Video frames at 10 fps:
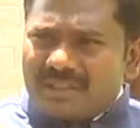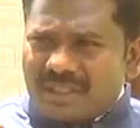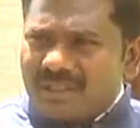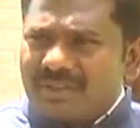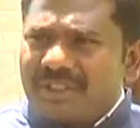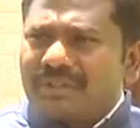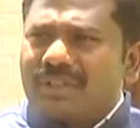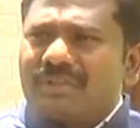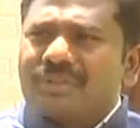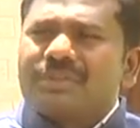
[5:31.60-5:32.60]
నాడు నేడు
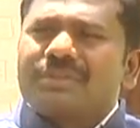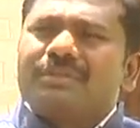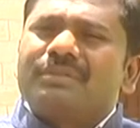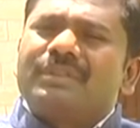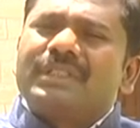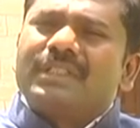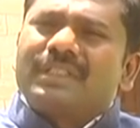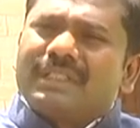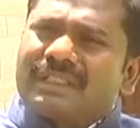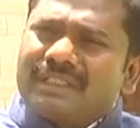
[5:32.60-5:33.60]
కావచ్చు
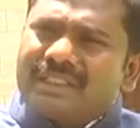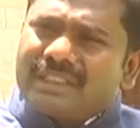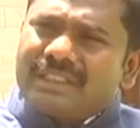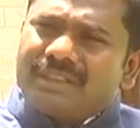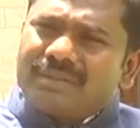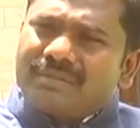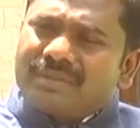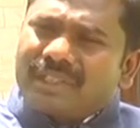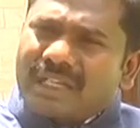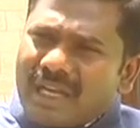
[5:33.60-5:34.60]
లేదంటే
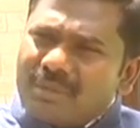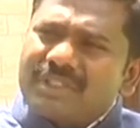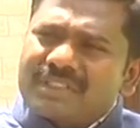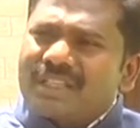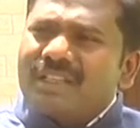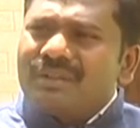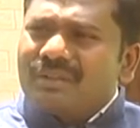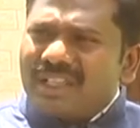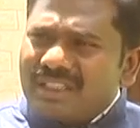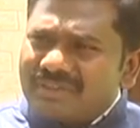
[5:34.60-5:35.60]
గ్రామ స్థాయిలో
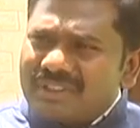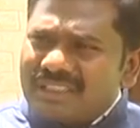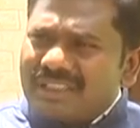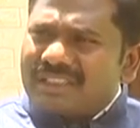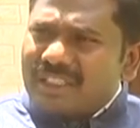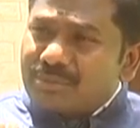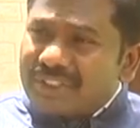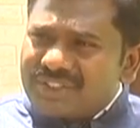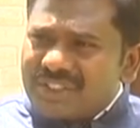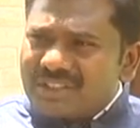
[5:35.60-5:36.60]
అన్ని ఫెసిలిటీస్
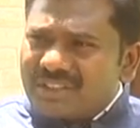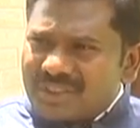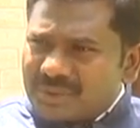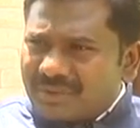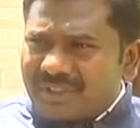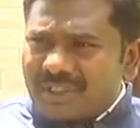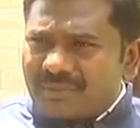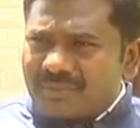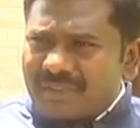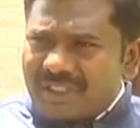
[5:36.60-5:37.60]
అడ్మినిస్ట్రేషన్ తీసుకొని
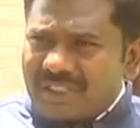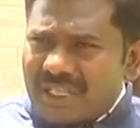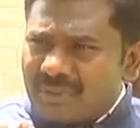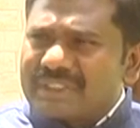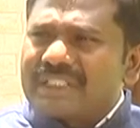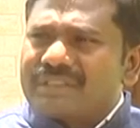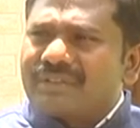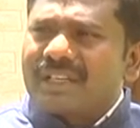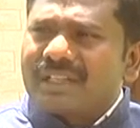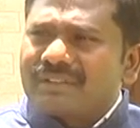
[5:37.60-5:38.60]
వెళ్ళడం అంటే గ్రామ
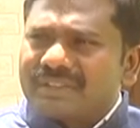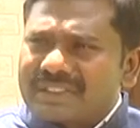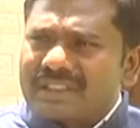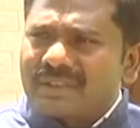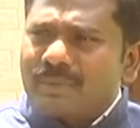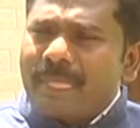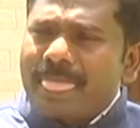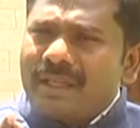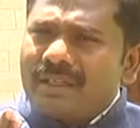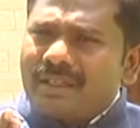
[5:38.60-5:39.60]
సచివాలయ వ్యవస్థ
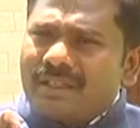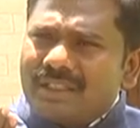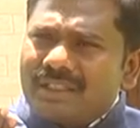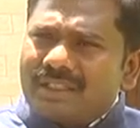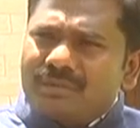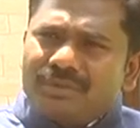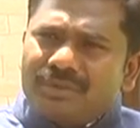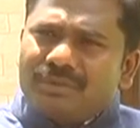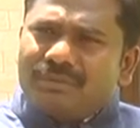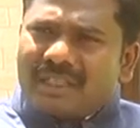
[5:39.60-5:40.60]
అంటే
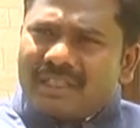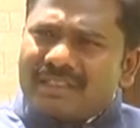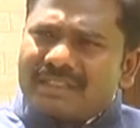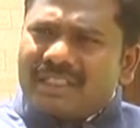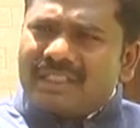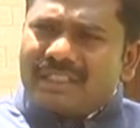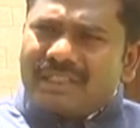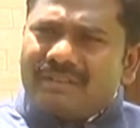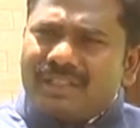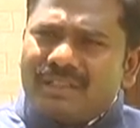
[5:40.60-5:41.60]
ఇంతకుముందు మండల స్థాయికి
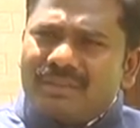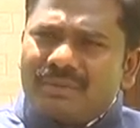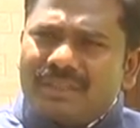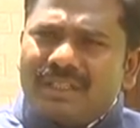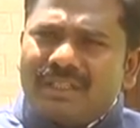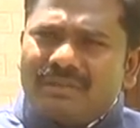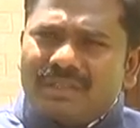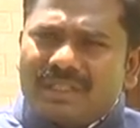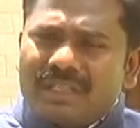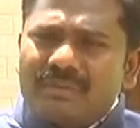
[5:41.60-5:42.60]
రావాలన్నా కూడా
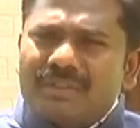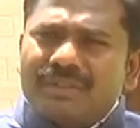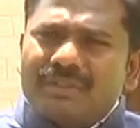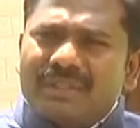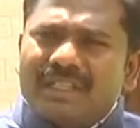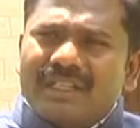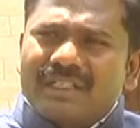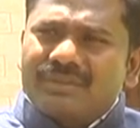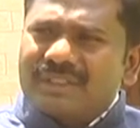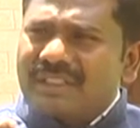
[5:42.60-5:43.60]
ఒక గ్రామం నుండి
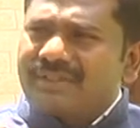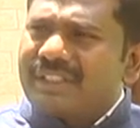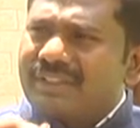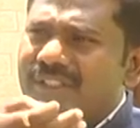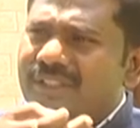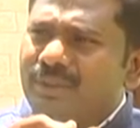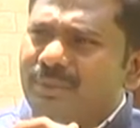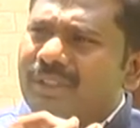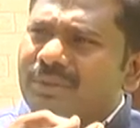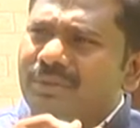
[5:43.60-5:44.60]
మండలానికి ఒక ఇరవై ఇరవై ఐదు
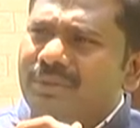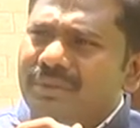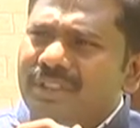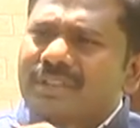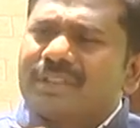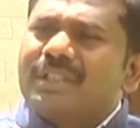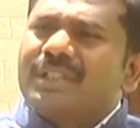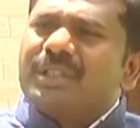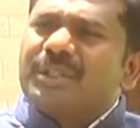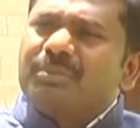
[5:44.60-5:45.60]
కిలోమీటర్ దూరం ఉండేది
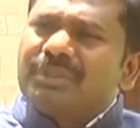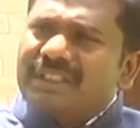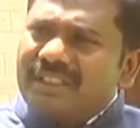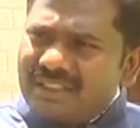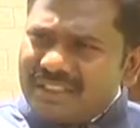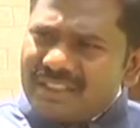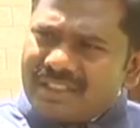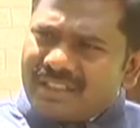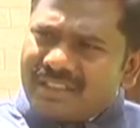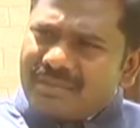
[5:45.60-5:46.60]
ఇప్పుడు ఇంటి
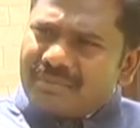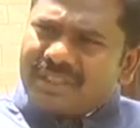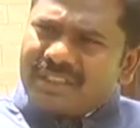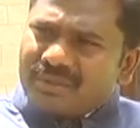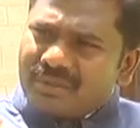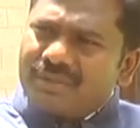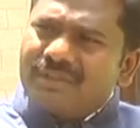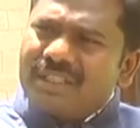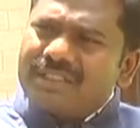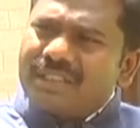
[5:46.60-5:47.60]
దగ్గర ప్రతి రెండు
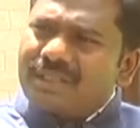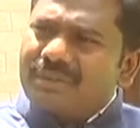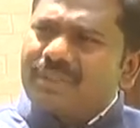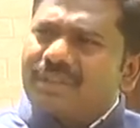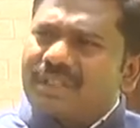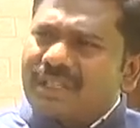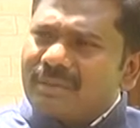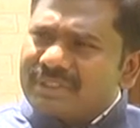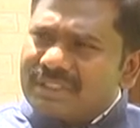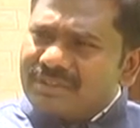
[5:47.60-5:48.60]
వేల జనాభాకి ఒక
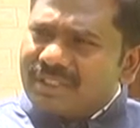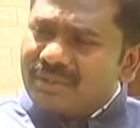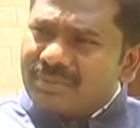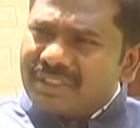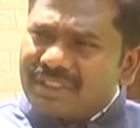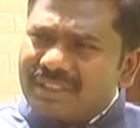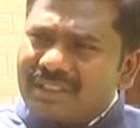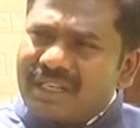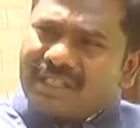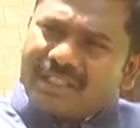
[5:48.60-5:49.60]
గ్రామ సచివాలయం పెట్టి
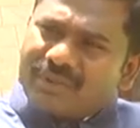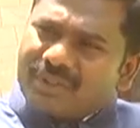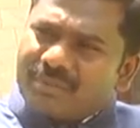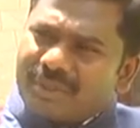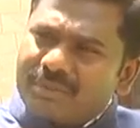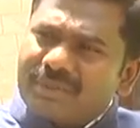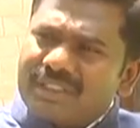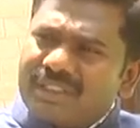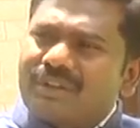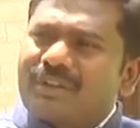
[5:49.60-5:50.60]
అక్కడే ఒక పది
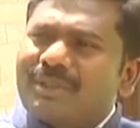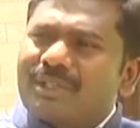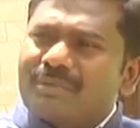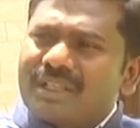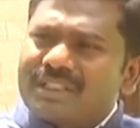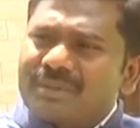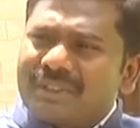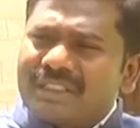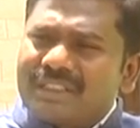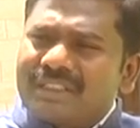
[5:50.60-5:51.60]
మంది గవర్నమెంట్ ఎంప్లాయీస్ని
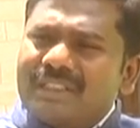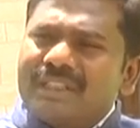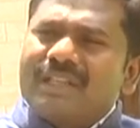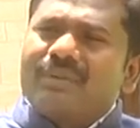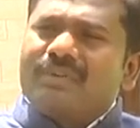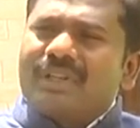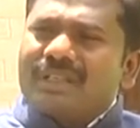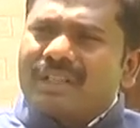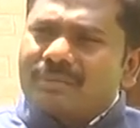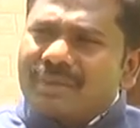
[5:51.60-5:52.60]
పెట్టి
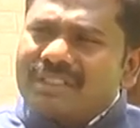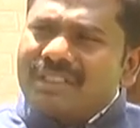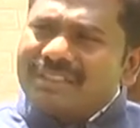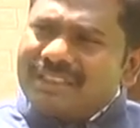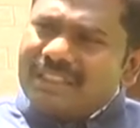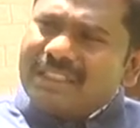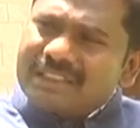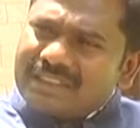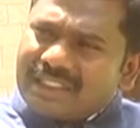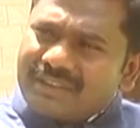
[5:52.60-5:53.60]
ప్రజలకు ఏ
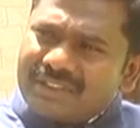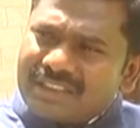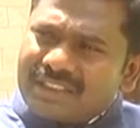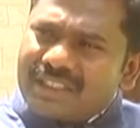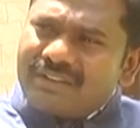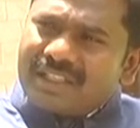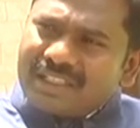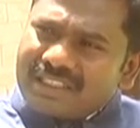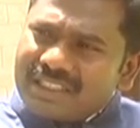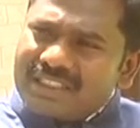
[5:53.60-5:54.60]
సర్వీసెస్
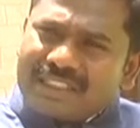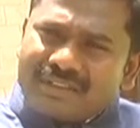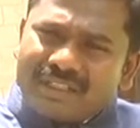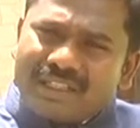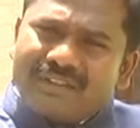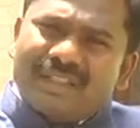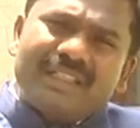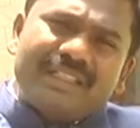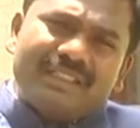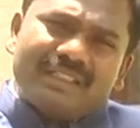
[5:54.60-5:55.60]
కావాలన్నా ఏ సేవలు
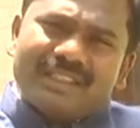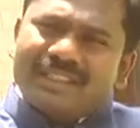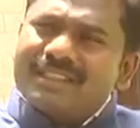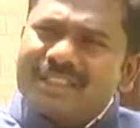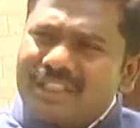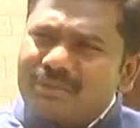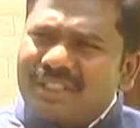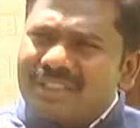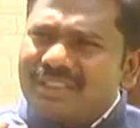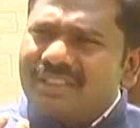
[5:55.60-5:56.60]
కావాలన్నా ఇంటి దగ్గరే చేయడం
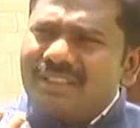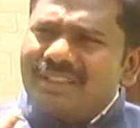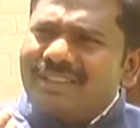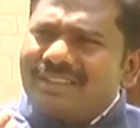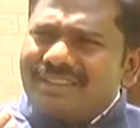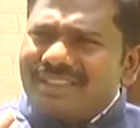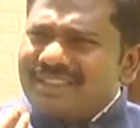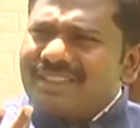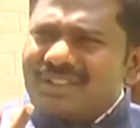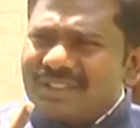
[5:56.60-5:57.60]
అన్నది దట్
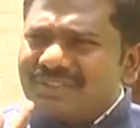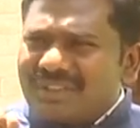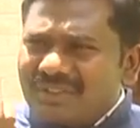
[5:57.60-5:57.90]
ఈస్ ఎ సార్ట్ ఆఫ్